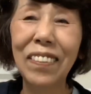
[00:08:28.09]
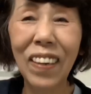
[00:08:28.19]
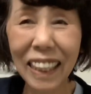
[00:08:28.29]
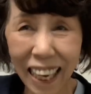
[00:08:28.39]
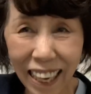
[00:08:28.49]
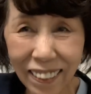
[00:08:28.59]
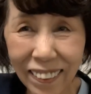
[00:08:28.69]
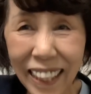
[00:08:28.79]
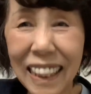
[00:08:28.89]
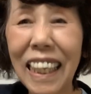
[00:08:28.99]
また
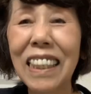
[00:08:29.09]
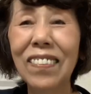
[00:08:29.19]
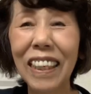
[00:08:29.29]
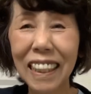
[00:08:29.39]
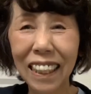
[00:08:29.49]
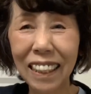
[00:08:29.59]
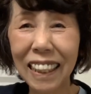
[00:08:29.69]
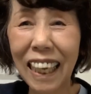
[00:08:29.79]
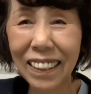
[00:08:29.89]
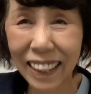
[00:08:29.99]
お会いいたしましょ
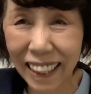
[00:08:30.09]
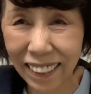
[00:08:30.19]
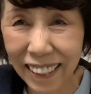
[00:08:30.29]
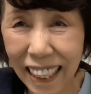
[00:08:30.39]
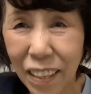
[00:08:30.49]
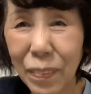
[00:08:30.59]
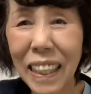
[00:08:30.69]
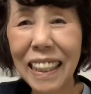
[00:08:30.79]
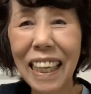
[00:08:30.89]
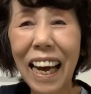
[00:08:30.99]
う。なりわでござい
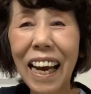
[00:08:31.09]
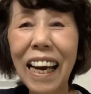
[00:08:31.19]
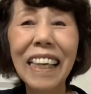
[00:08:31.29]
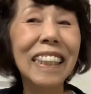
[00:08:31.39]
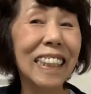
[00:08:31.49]
ました。